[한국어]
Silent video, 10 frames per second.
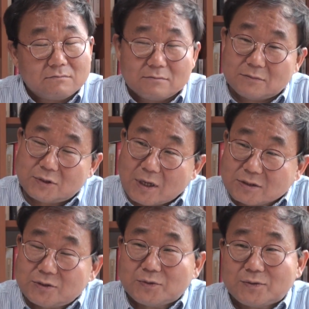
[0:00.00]

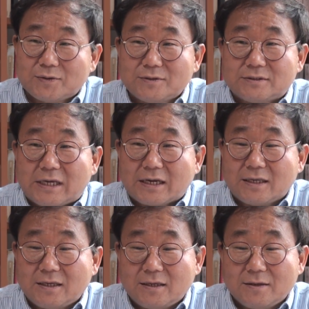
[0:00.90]
중앙치고는
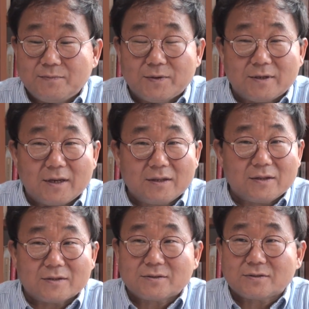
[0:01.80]
자기의 미래에
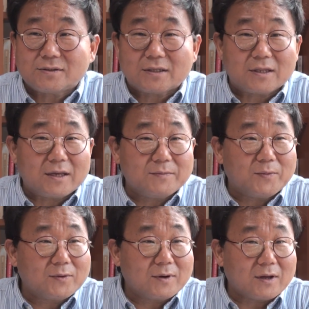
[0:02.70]
대해서 상당히
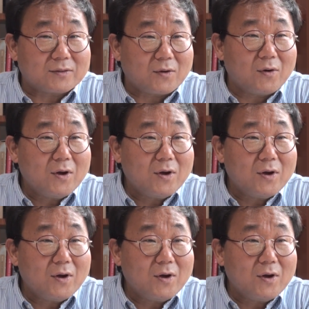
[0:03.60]
뭔가 더